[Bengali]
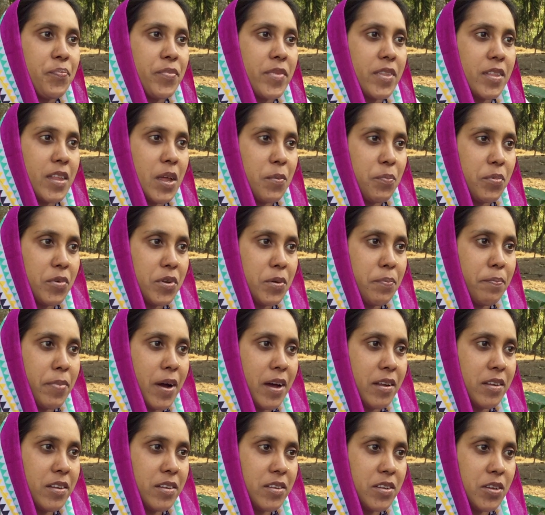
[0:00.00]
তারপরে
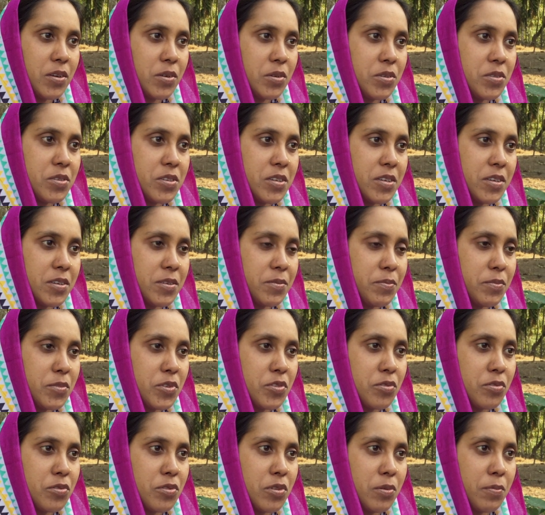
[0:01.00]
পানিতে হচ্ছে
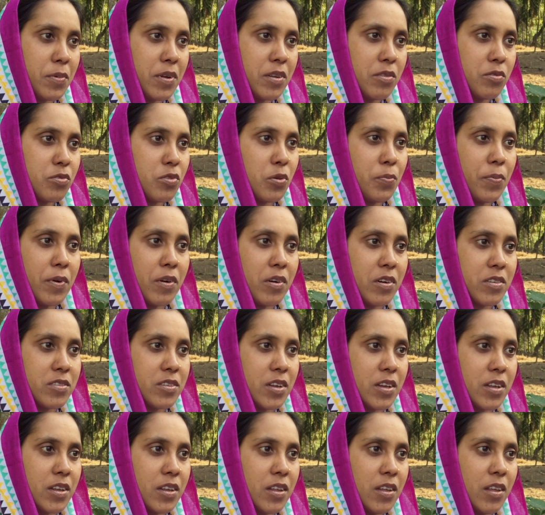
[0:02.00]
বিশুদ্ধ পানিও তো পাওয়া
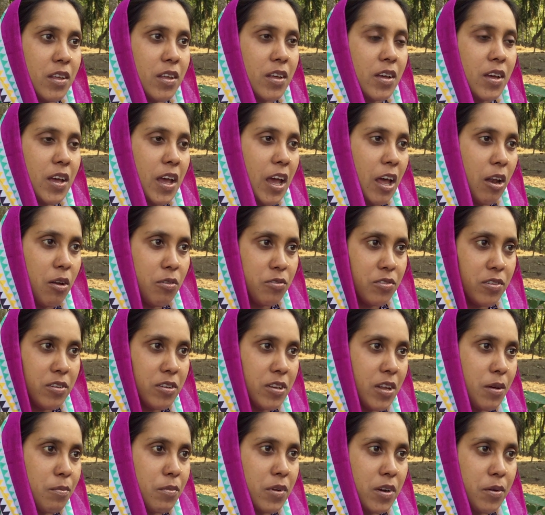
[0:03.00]
যায়নি হ্যালোজেন
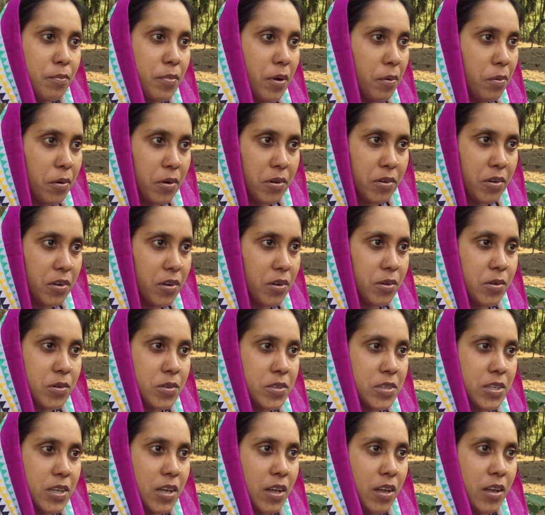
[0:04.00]
ট্যাবলেট ব্যবহার করা
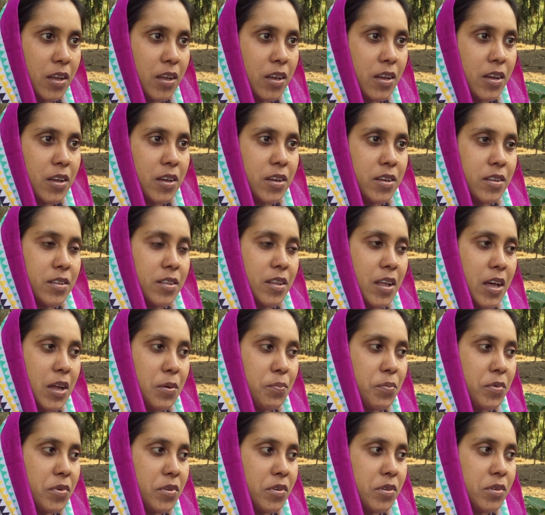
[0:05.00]
হয়েছে
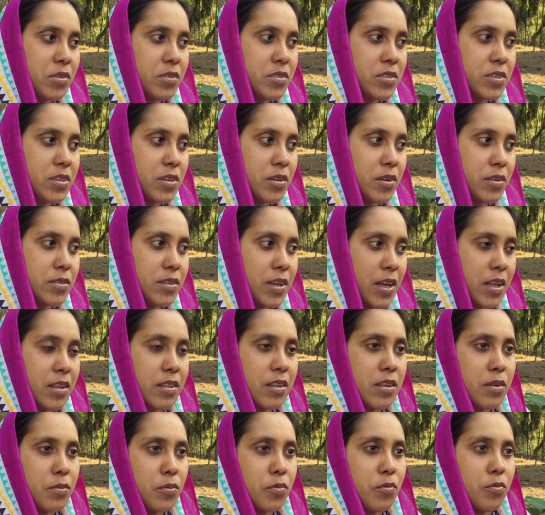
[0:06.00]
তারপরে হচ্ছে
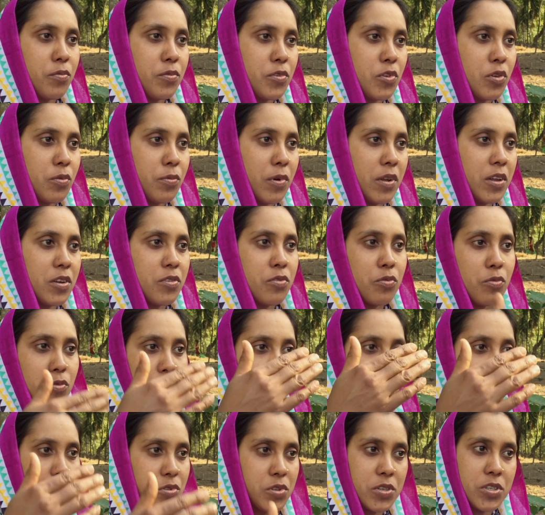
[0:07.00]
যাদের টিউবওয়েল একটু
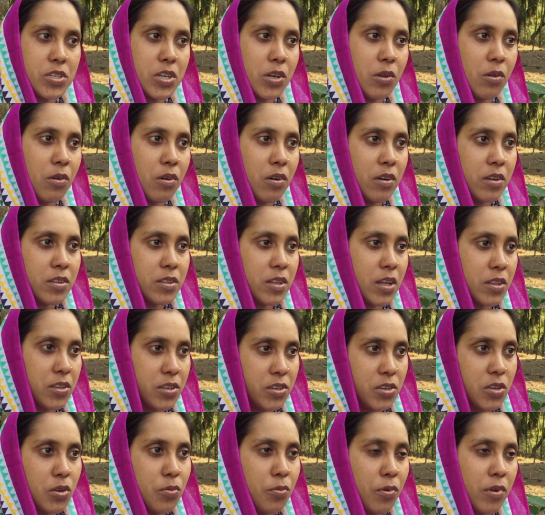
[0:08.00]
উঁচুতে ছিল তাদের
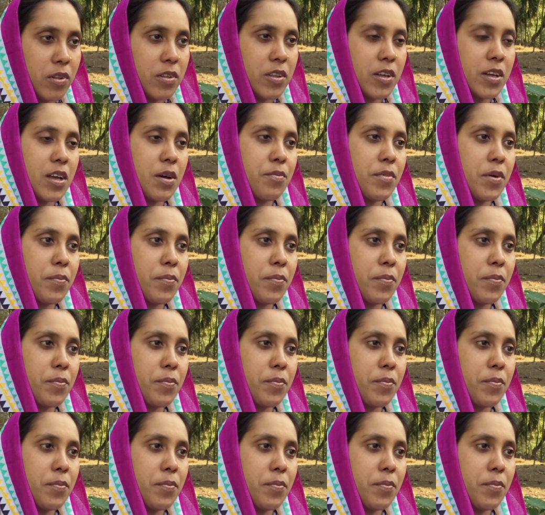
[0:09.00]
টিউবওয়েল থেকে আমরা